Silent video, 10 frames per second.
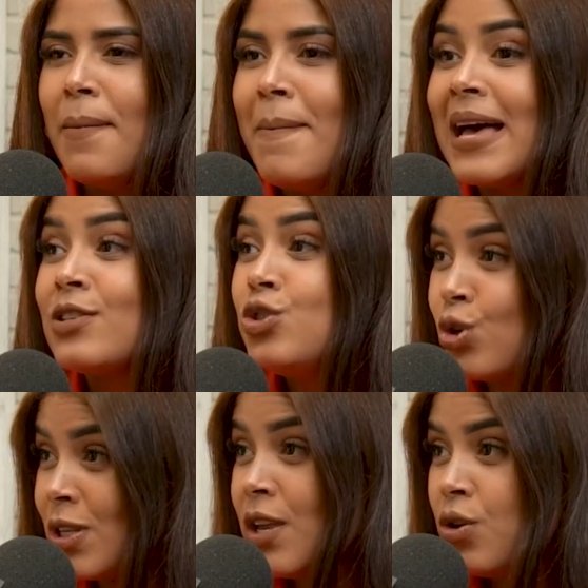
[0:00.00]
más
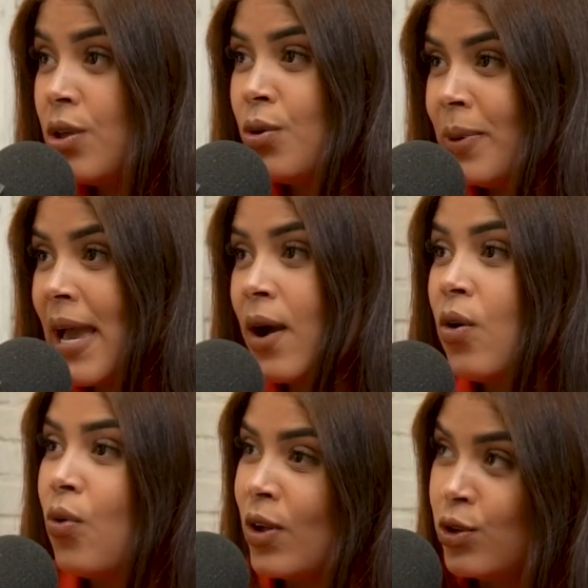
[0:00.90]
dos años de
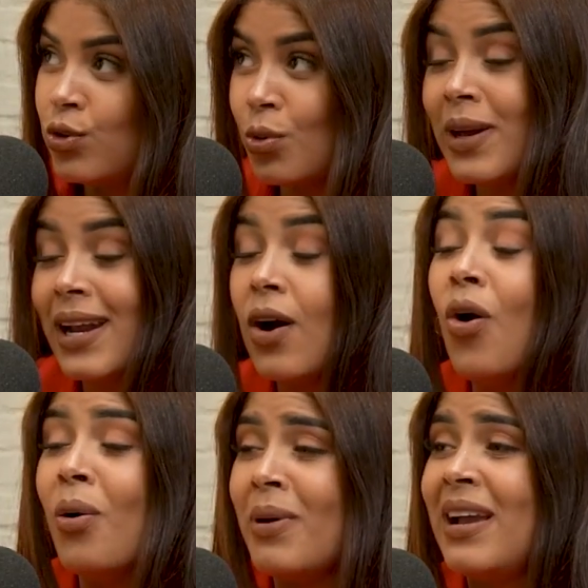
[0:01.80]
noviazgo cuando tú eras
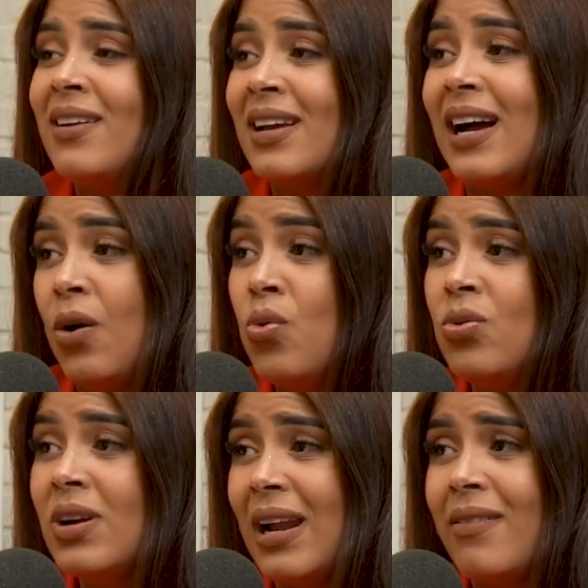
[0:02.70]
joven
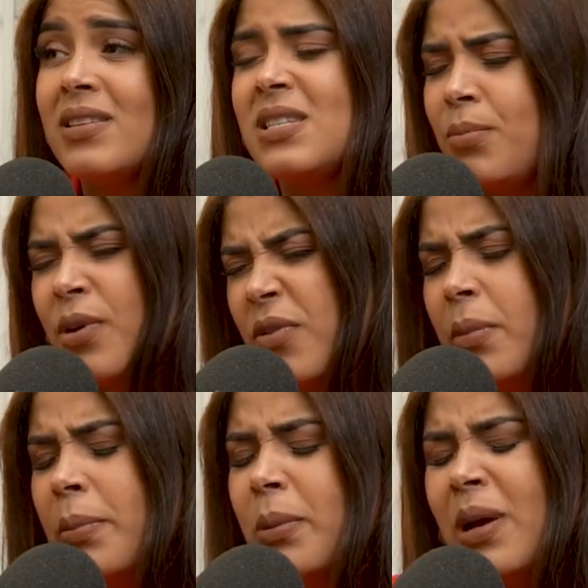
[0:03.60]
aún, sí, porque fue
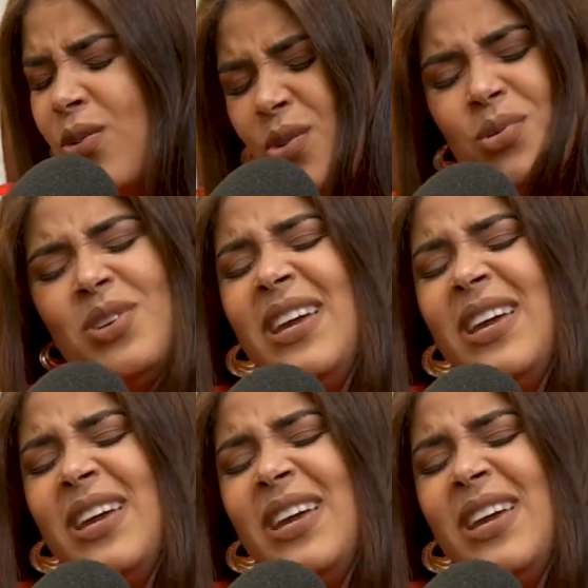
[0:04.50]
mi primer novio.